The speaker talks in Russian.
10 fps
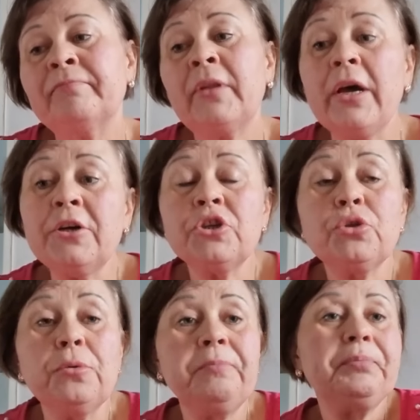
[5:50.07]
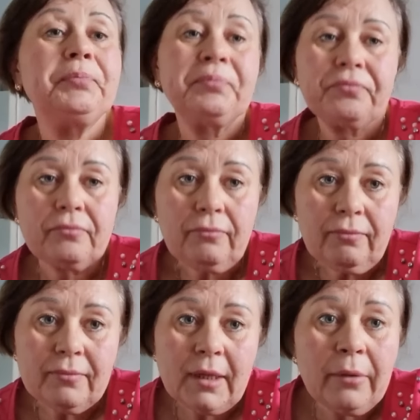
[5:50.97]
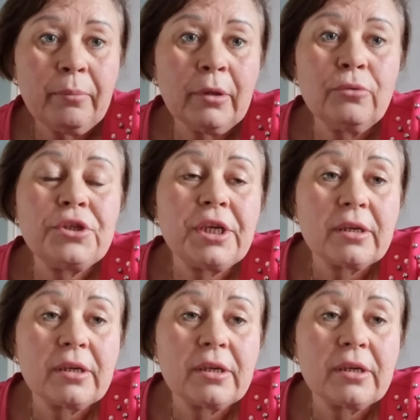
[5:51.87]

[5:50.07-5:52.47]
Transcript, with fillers: Так что получи,